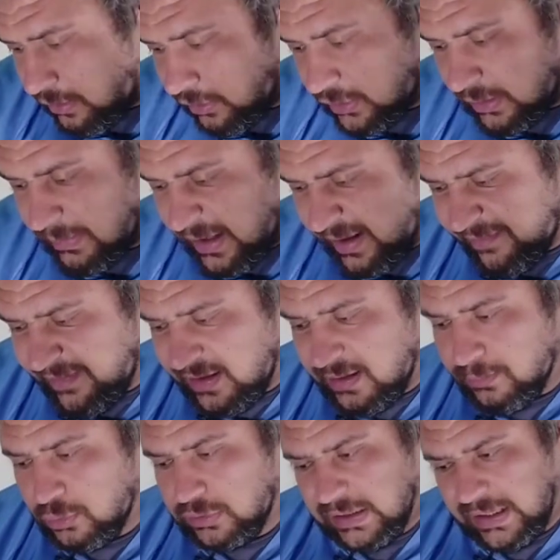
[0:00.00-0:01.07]
قدم الكثير
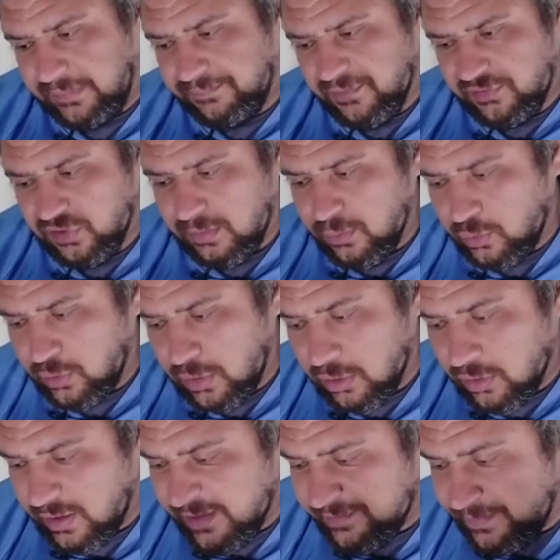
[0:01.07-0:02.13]
للمنتخب في السابق
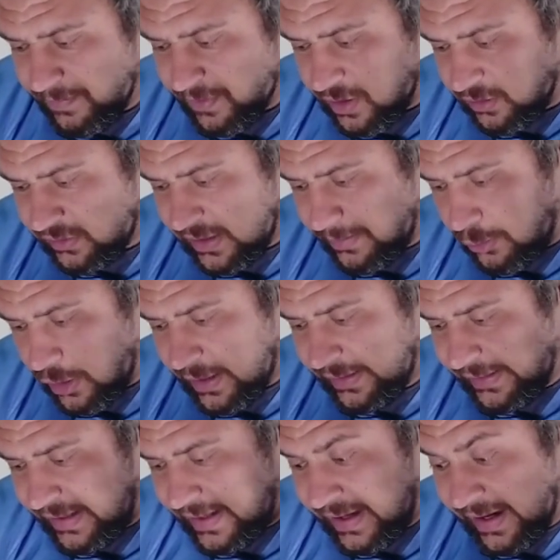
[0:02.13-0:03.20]
وهناك اسباب رياضيه
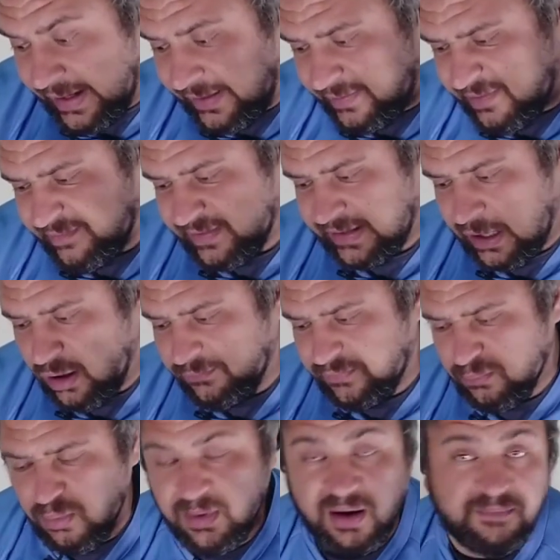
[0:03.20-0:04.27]
معينه لاعاده استدعائه
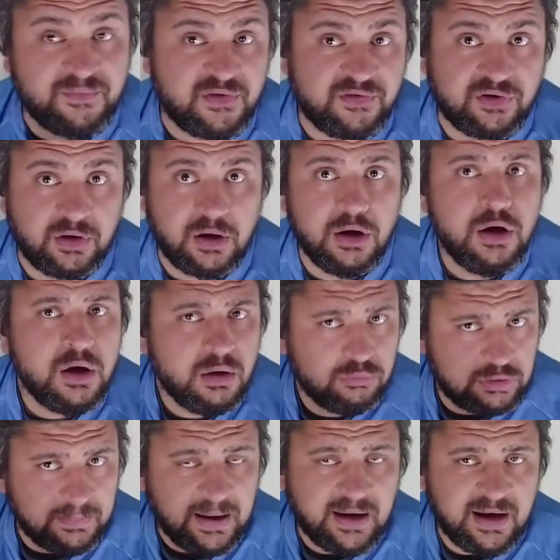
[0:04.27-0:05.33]
في المباراه الفاصله
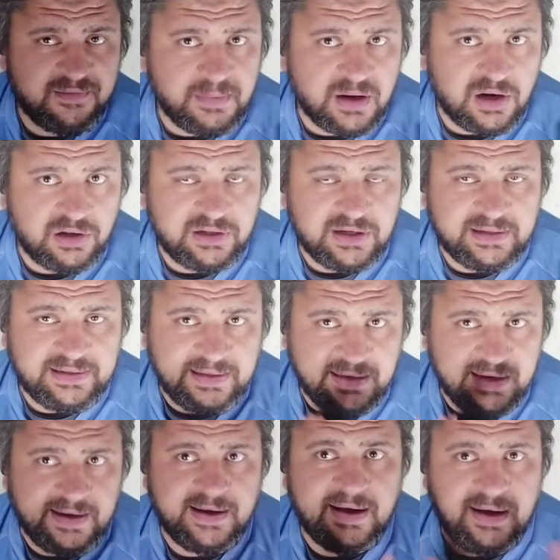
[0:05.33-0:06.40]
طبعا الاسباب الرياضيه
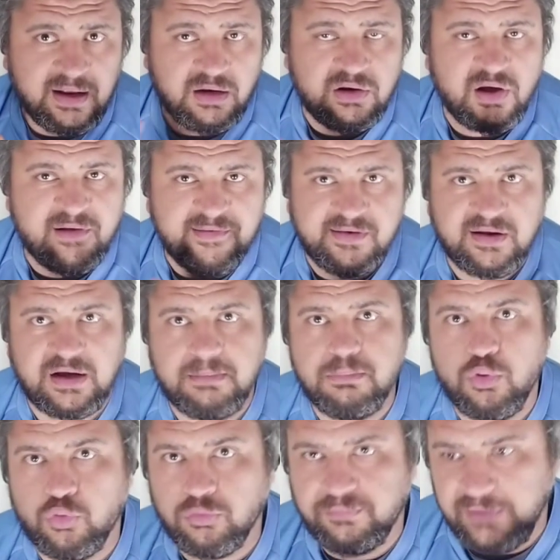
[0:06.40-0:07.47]
دي هي النقص اللي كان
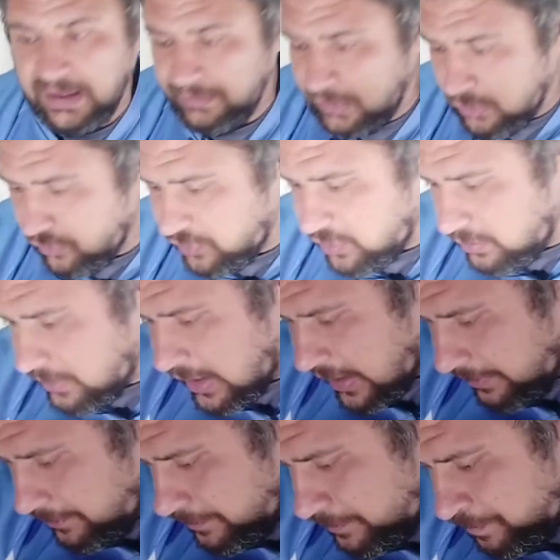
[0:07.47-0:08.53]
موجود في لعيبه نفس
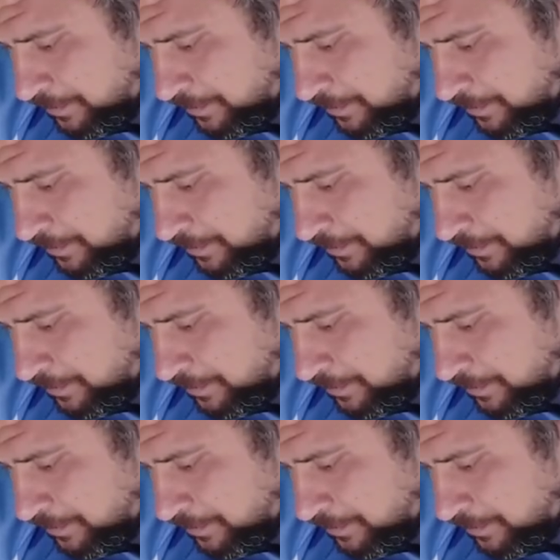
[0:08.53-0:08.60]
الملعب